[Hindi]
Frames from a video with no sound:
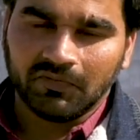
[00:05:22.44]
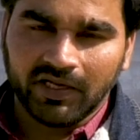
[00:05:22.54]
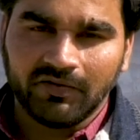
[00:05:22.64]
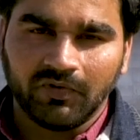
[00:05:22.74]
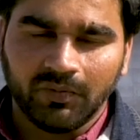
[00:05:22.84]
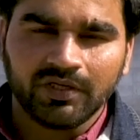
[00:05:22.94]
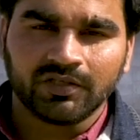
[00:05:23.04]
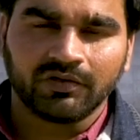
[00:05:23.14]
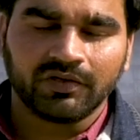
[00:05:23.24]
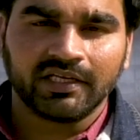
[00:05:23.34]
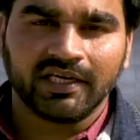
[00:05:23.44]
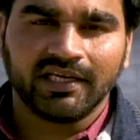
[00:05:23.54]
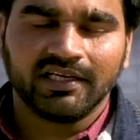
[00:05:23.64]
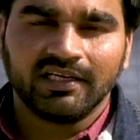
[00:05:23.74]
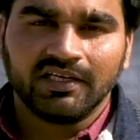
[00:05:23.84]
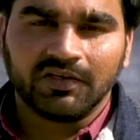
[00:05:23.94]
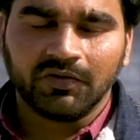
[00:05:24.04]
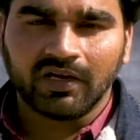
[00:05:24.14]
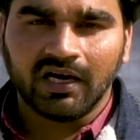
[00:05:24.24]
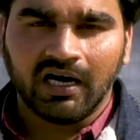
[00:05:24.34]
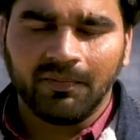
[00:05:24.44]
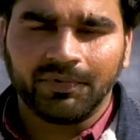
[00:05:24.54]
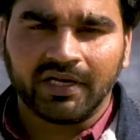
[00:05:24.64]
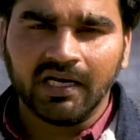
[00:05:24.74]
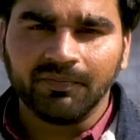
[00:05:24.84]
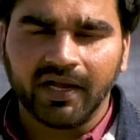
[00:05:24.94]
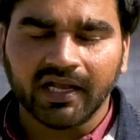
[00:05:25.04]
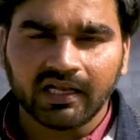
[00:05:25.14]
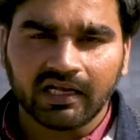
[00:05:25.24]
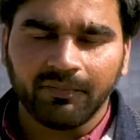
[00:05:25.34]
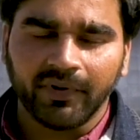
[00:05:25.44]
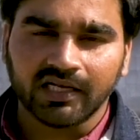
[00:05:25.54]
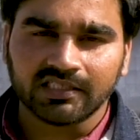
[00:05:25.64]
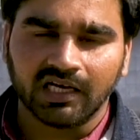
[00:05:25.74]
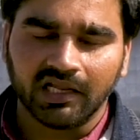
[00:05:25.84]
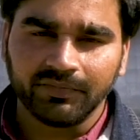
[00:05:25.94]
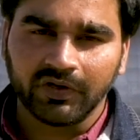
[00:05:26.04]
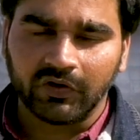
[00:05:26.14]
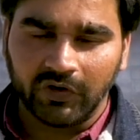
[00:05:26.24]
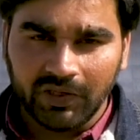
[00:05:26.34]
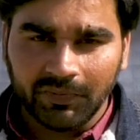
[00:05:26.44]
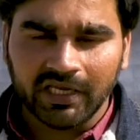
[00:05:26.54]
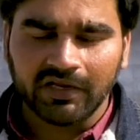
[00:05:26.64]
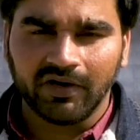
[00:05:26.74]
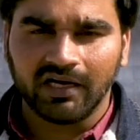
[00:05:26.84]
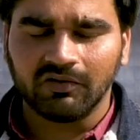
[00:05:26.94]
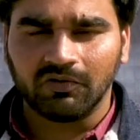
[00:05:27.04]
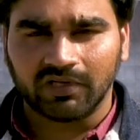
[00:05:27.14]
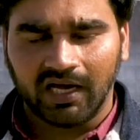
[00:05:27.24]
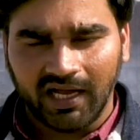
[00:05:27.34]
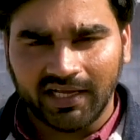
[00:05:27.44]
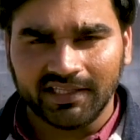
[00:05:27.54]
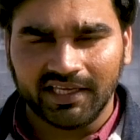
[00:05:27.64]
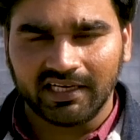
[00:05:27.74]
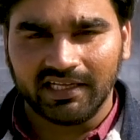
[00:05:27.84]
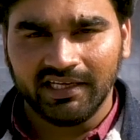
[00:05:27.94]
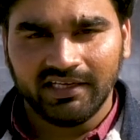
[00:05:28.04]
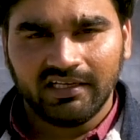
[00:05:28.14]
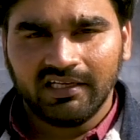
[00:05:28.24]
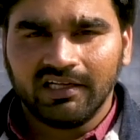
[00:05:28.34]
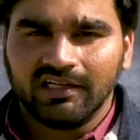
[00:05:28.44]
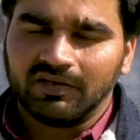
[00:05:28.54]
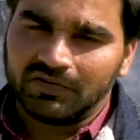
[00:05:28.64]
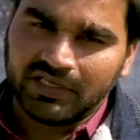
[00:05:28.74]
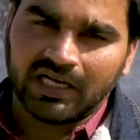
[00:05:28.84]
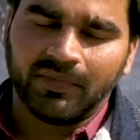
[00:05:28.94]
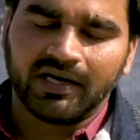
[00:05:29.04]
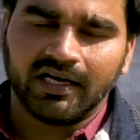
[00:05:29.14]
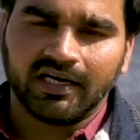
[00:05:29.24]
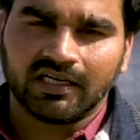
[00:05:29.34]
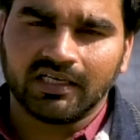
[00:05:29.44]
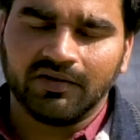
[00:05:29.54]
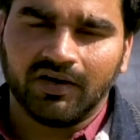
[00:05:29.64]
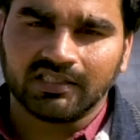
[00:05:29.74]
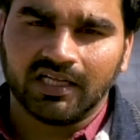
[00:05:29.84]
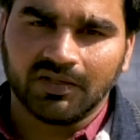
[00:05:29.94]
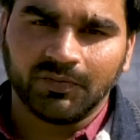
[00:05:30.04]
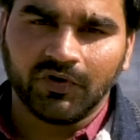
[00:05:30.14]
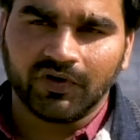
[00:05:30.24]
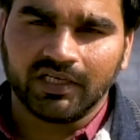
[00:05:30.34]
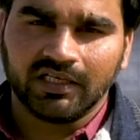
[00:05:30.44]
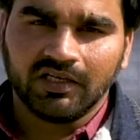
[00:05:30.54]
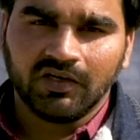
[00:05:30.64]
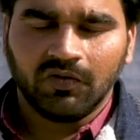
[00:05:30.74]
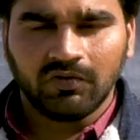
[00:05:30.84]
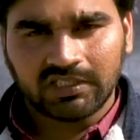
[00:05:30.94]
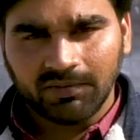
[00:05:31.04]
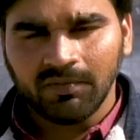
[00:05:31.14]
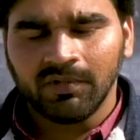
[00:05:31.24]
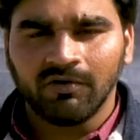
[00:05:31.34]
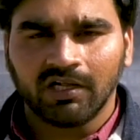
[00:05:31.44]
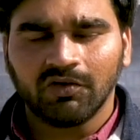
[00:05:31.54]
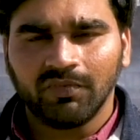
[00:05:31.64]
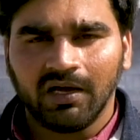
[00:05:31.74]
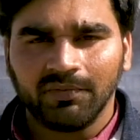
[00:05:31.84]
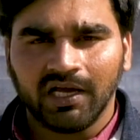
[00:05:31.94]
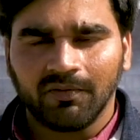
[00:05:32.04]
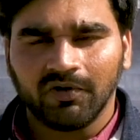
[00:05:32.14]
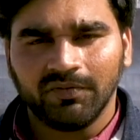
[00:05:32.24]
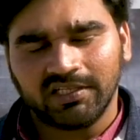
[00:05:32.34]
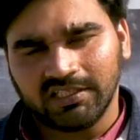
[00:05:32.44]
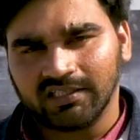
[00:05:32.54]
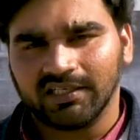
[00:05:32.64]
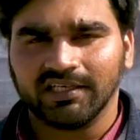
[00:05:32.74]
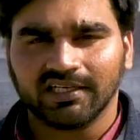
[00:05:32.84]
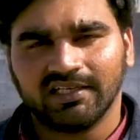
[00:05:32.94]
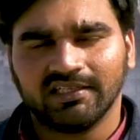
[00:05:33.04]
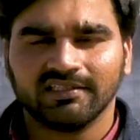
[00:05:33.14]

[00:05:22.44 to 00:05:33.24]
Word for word: वही वो भी ज़रूरी है क्योंकि आप टेंट पैकिंग का पाकिस्तान में कोई भी इवेंट उठा के देख लें ये कमेंटेटर की आवाज़ लाजमी होगी उनसे भी मिलवाता हूँ मैं अभी आपको मेरे साथ दीजिएगा